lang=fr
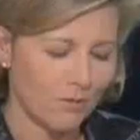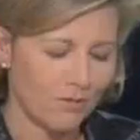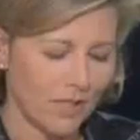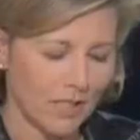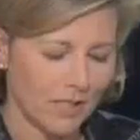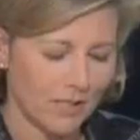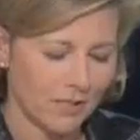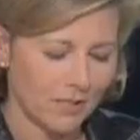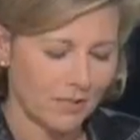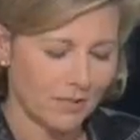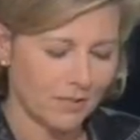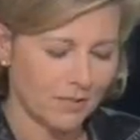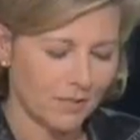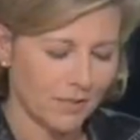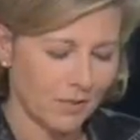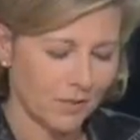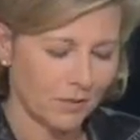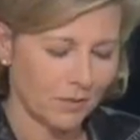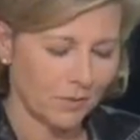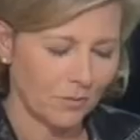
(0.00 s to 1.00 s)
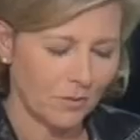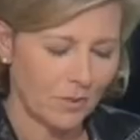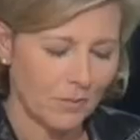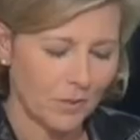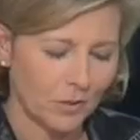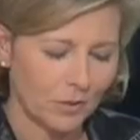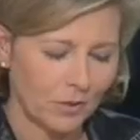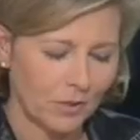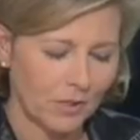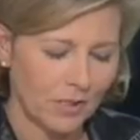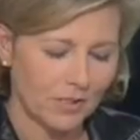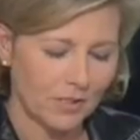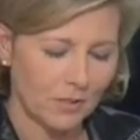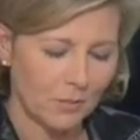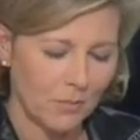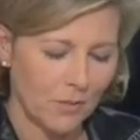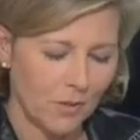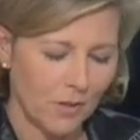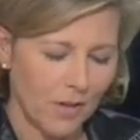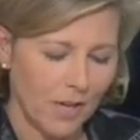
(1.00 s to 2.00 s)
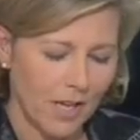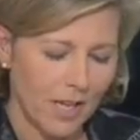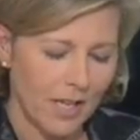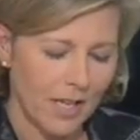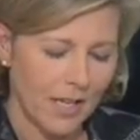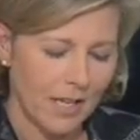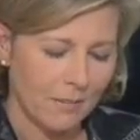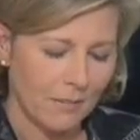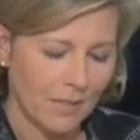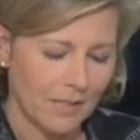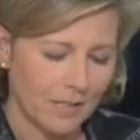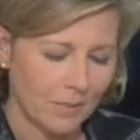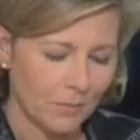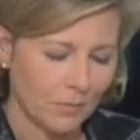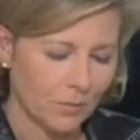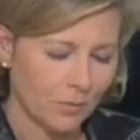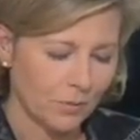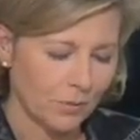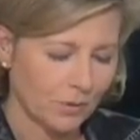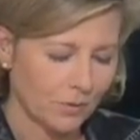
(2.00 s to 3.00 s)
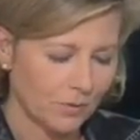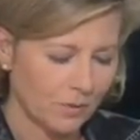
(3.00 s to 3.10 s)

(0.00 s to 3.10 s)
convaincant dans ce film Anthony Zimmer. Merci beaucoup,